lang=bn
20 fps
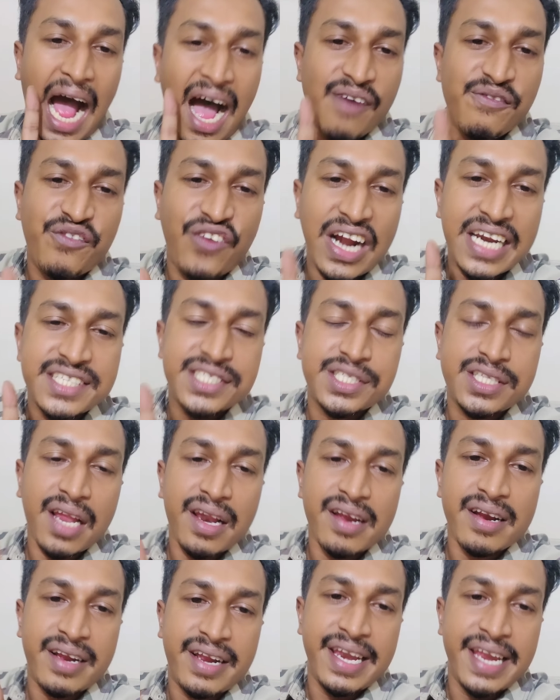
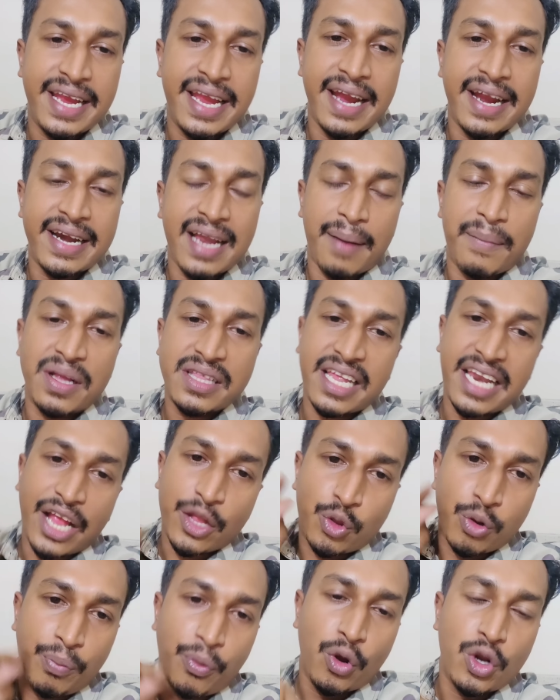আফগানিস্তানের ক্রিকেট আমাদের
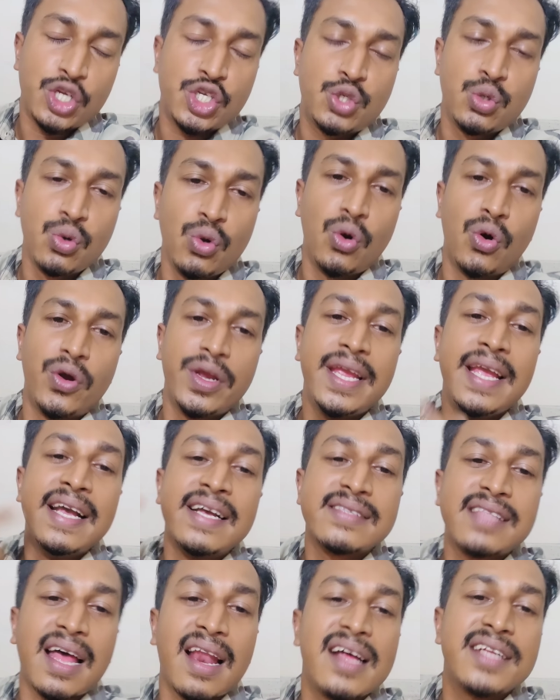এত পরে শুরু হই
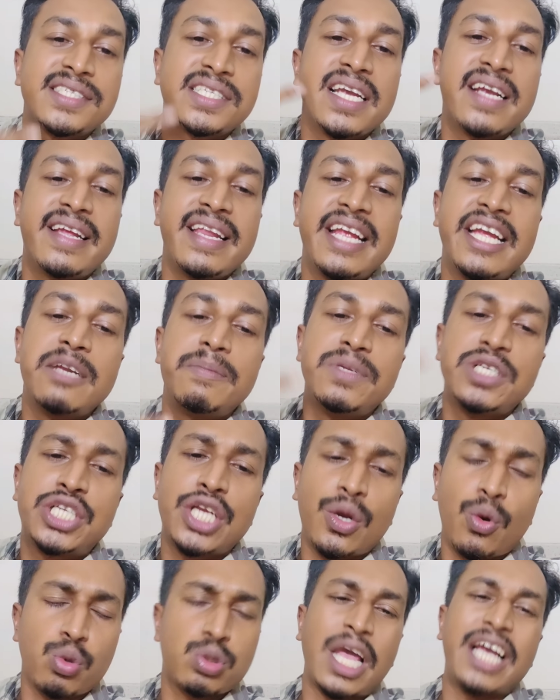তারা আজকে ক্রিকেট
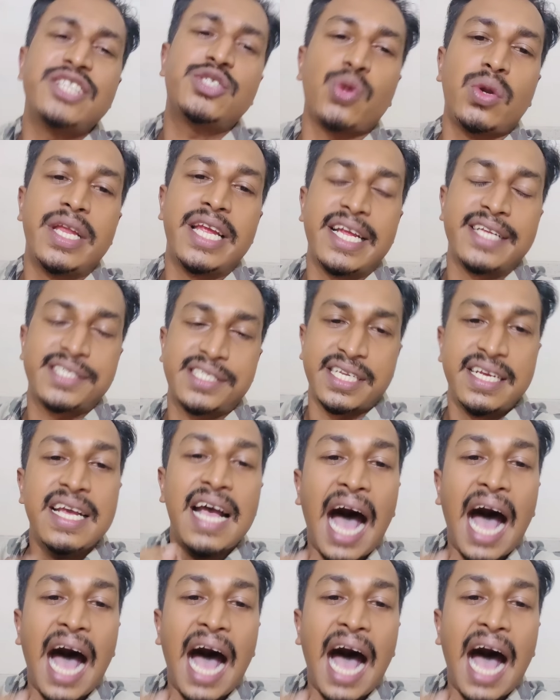বিশ্বে কোথায় চলে গেছে